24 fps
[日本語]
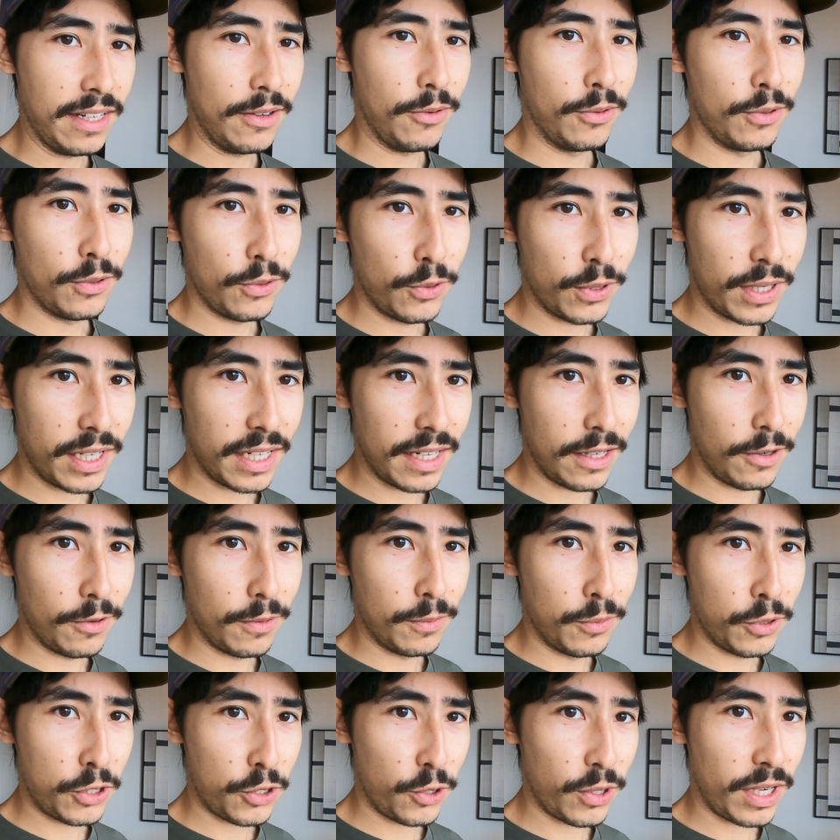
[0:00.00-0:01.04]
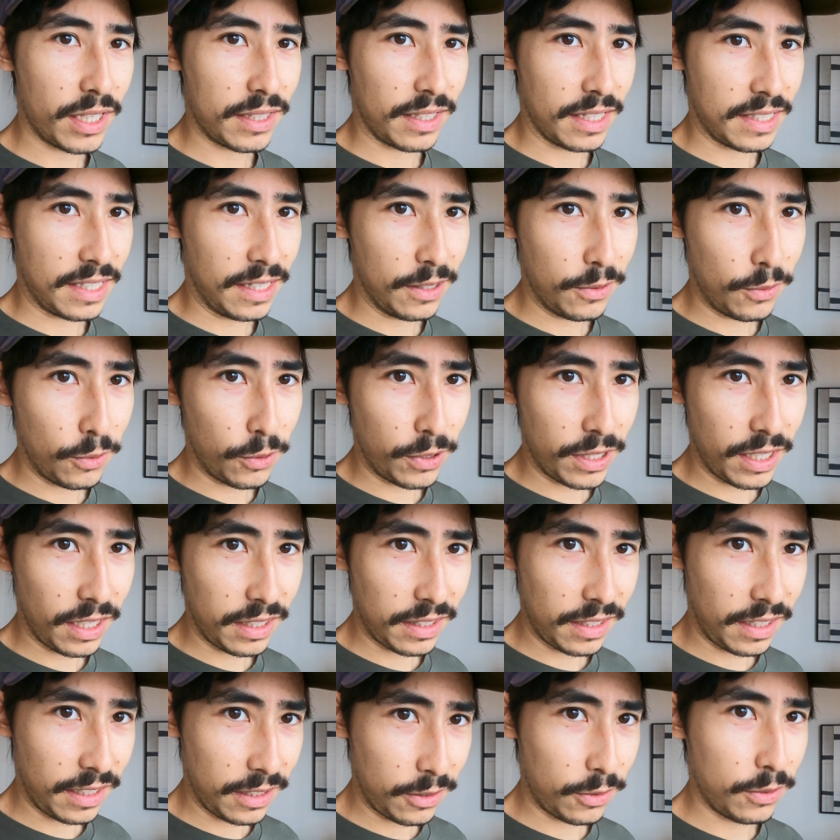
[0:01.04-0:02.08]
い、この動画が面白かった参考に
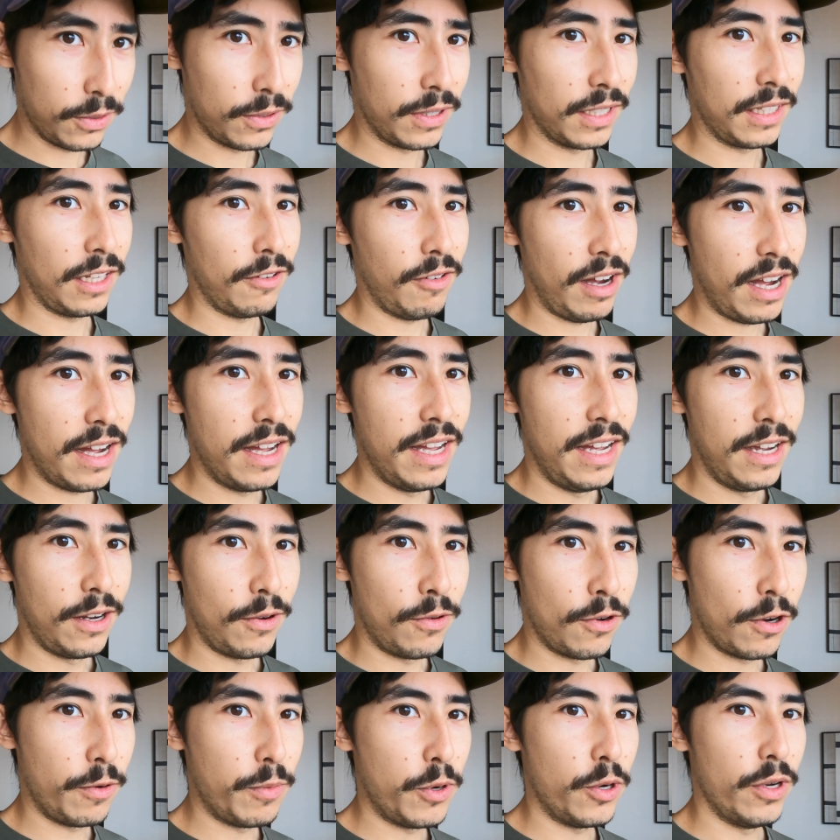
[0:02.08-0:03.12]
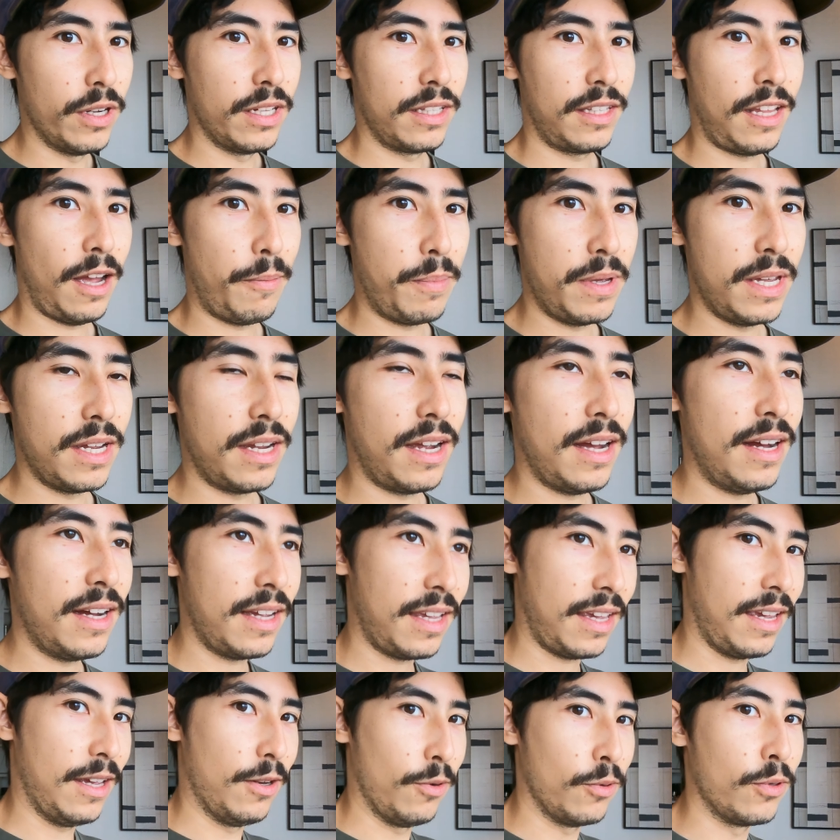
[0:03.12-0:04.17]
なったという方は今後も旅
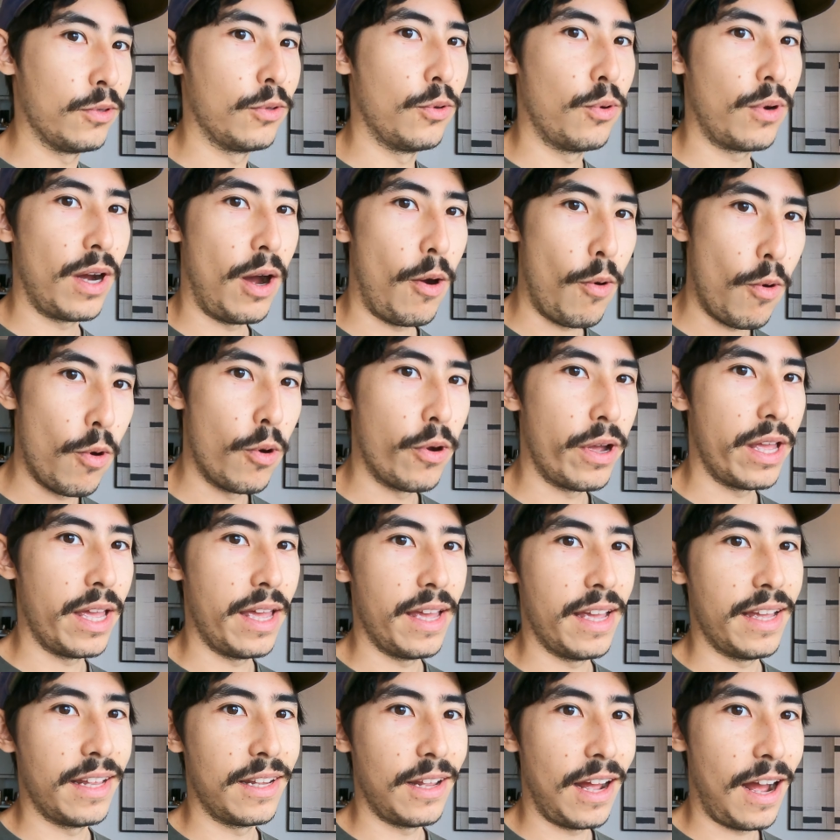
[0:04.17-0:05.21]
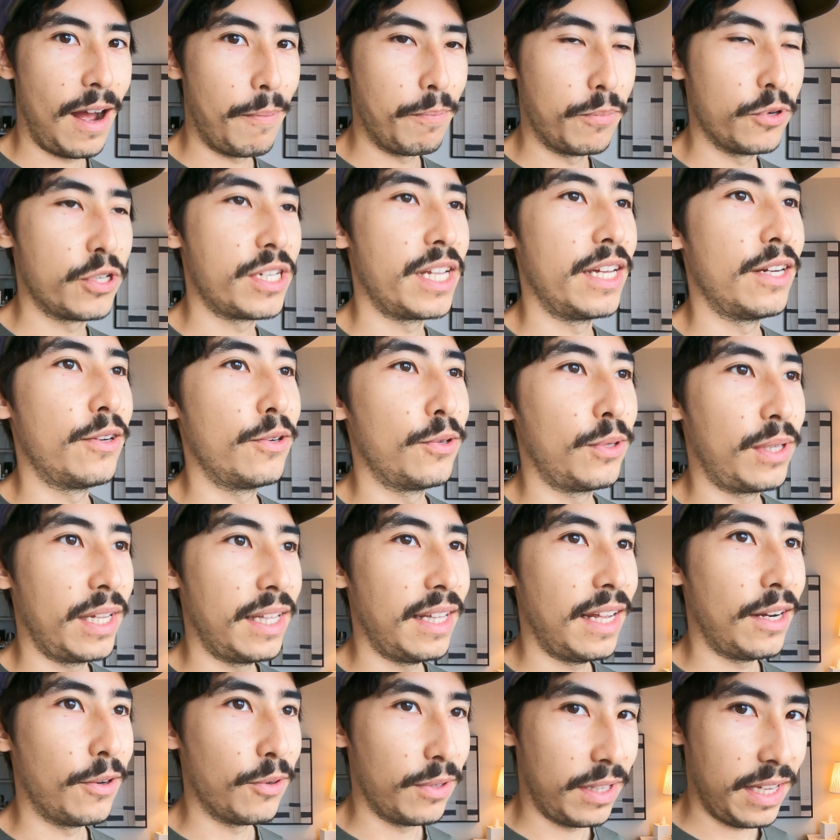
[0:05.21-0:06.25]
関係の動画を、えー、アップしていく予
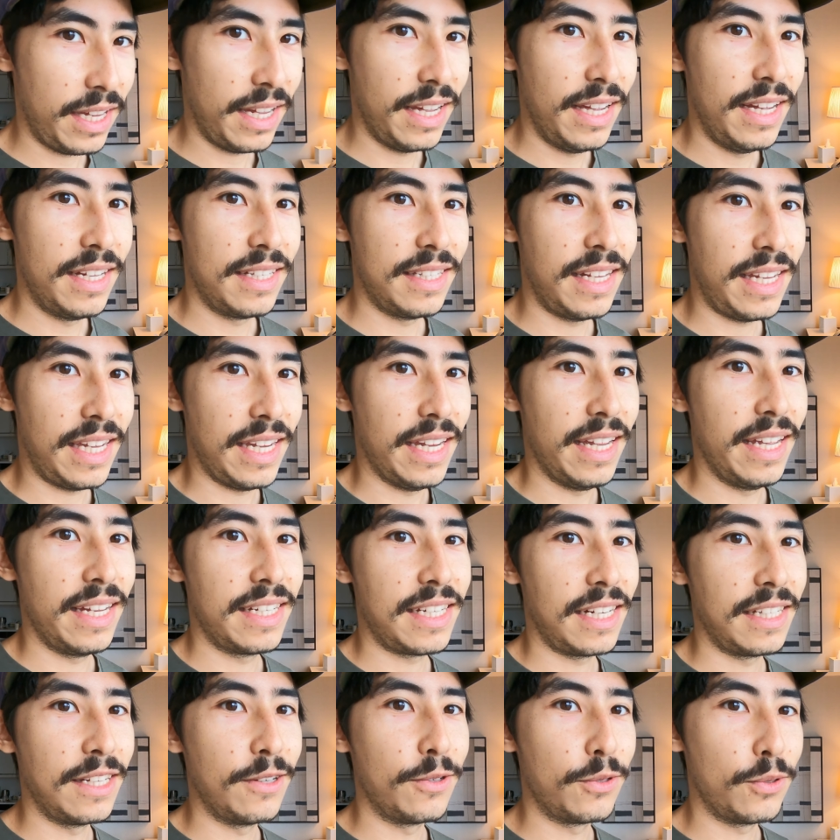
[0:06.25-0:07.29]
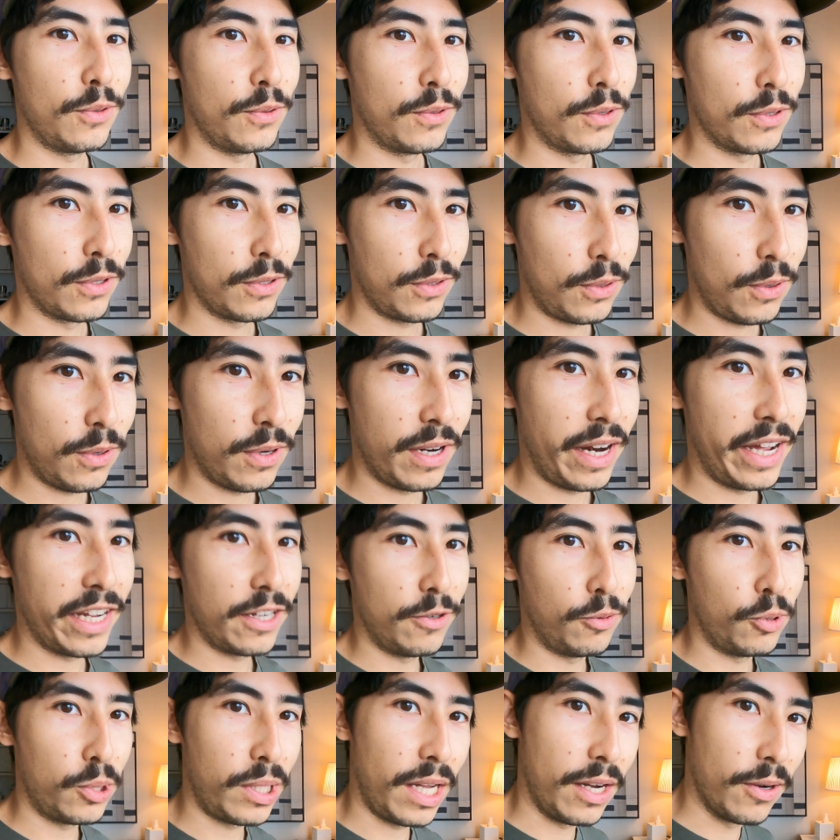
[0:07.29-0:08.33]
定なので是非チャンネル登録と
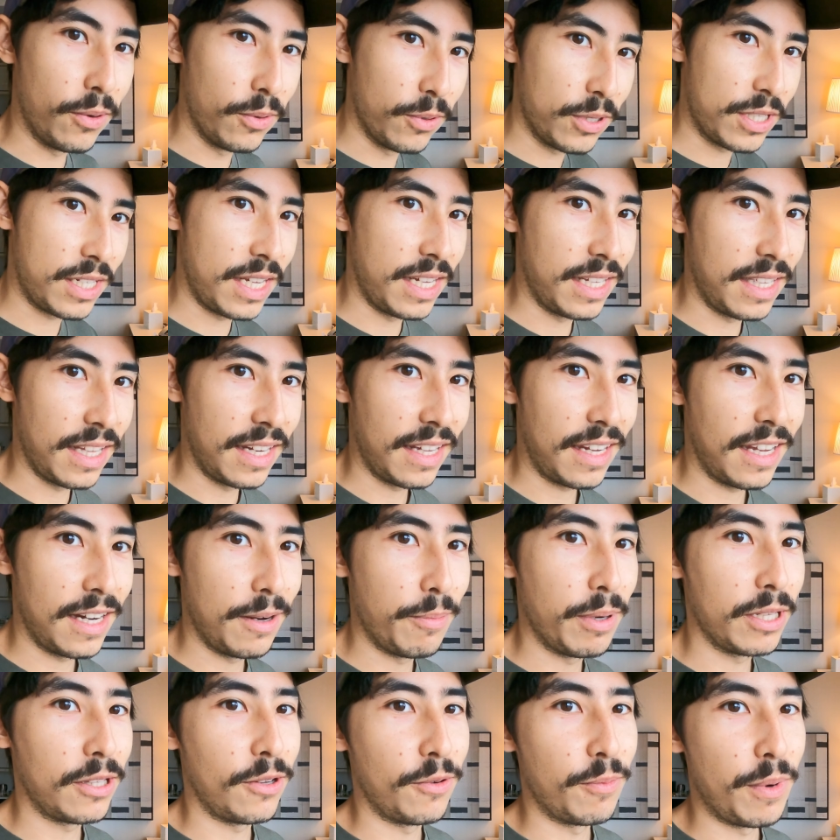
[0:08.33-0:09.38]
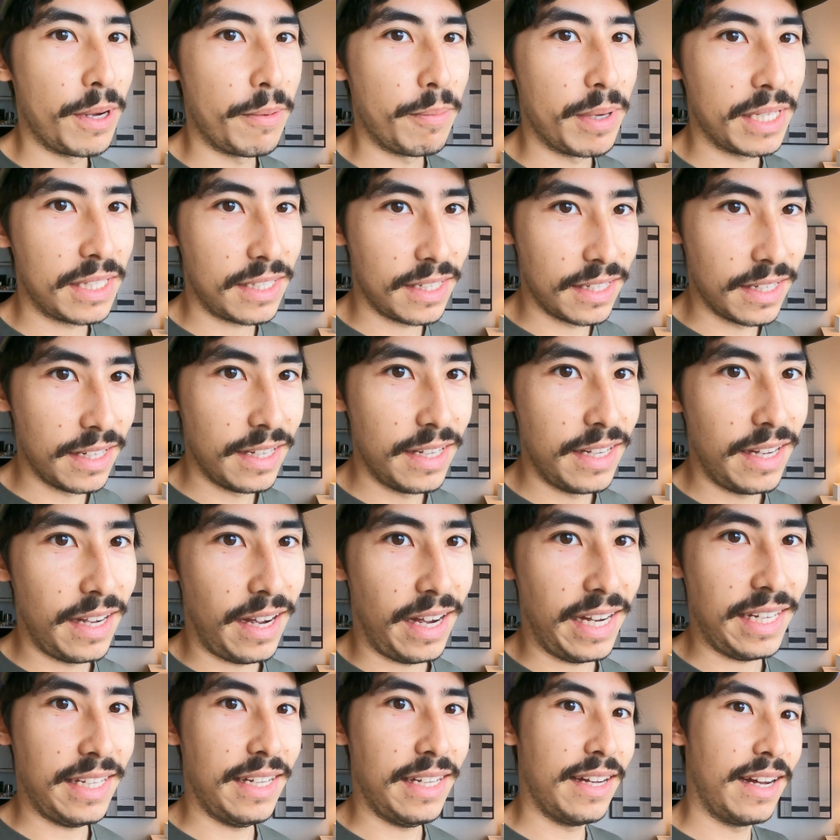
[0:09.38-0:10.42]
LIKE ボタンを押していただければと思います。
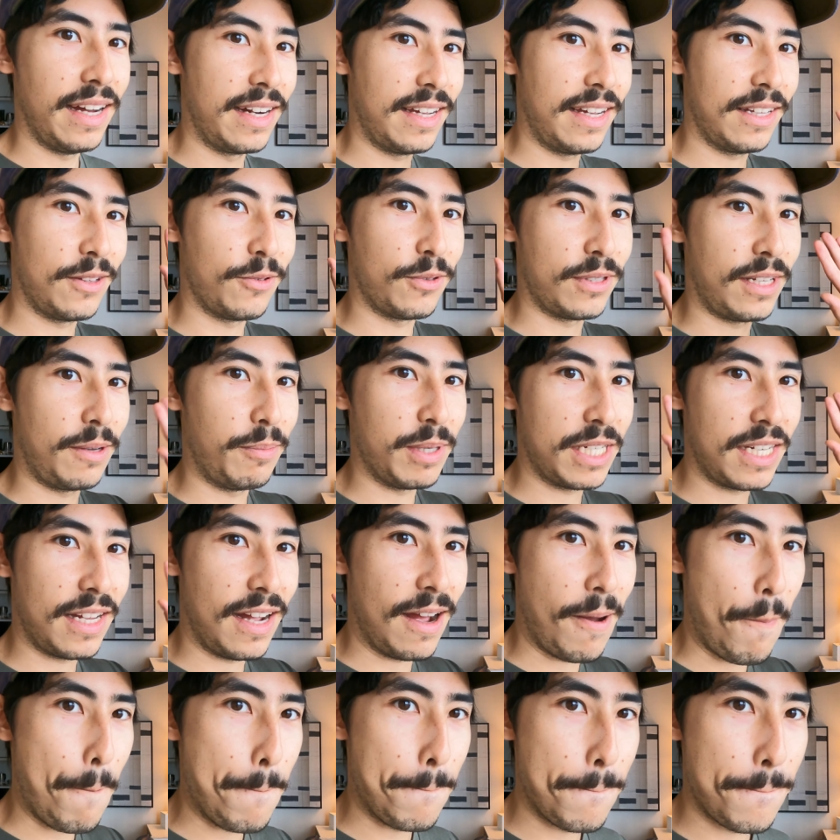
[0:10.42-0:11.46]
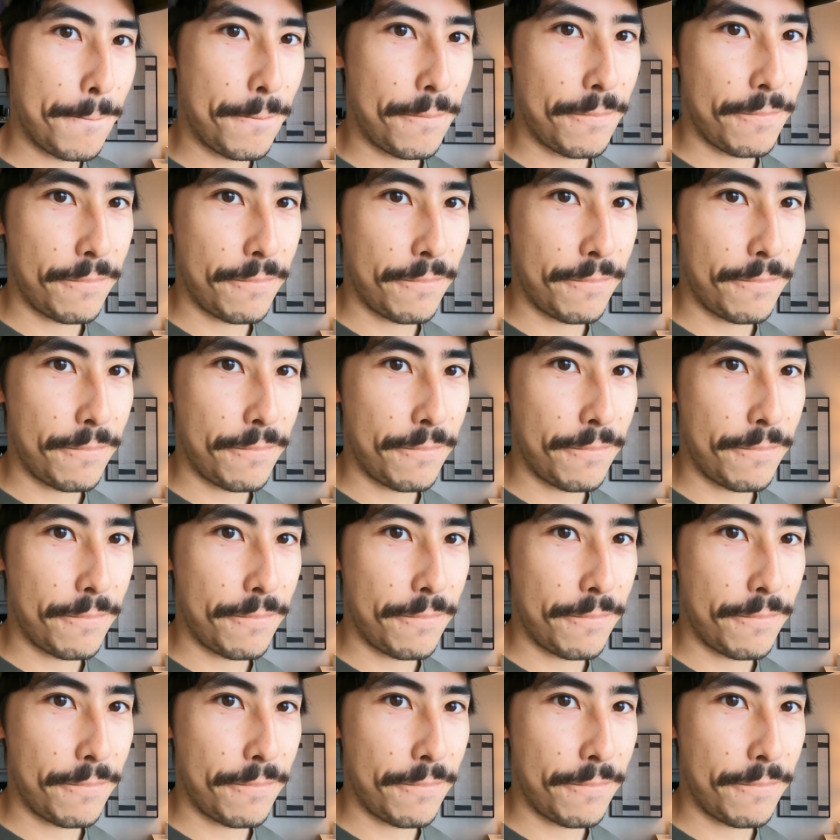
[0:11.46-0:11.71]
はい、ありがとうございました。